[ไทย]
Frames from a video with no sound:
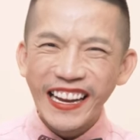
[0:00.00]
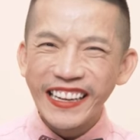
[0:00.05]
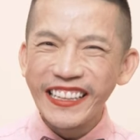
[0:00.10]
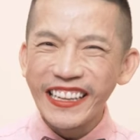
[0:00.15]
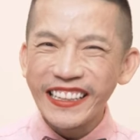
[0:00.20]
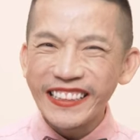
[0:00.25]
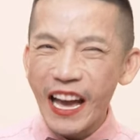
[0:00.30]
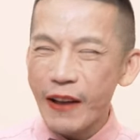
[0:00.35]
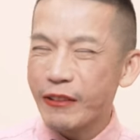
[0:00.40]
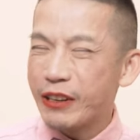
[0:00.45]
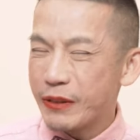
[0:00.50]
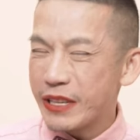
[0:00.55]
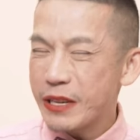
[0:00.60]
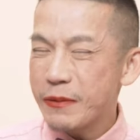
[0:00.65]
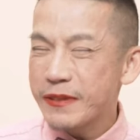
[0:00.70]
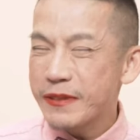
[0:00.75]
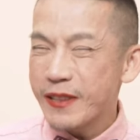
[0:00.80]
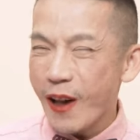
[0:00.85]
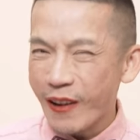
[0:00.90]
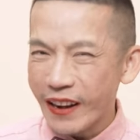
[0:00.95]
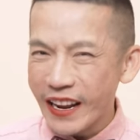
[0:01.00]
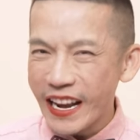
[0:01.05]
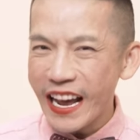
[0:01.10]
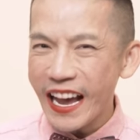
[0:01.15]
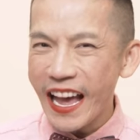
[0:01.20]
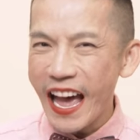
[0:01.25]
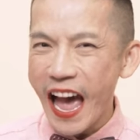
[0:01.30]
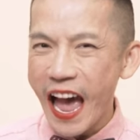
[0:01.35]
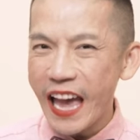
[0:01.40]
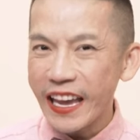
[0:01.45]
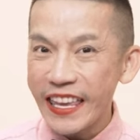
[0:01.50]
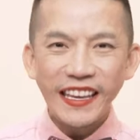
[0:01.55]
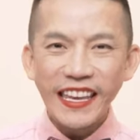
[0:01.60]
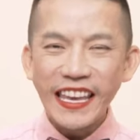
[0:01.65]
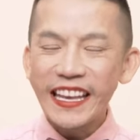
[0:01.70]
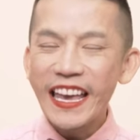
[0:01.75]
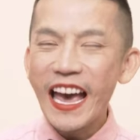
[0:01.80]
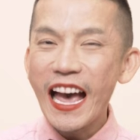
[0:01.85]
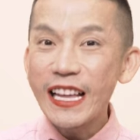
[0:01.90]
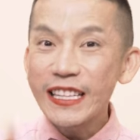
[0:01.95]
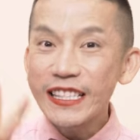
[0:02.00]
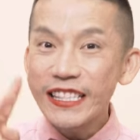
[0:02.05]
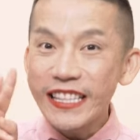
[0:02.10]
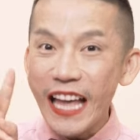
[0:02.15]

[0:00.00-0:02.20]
เดินทางมาถึง12แล้วนะคะอีกแค่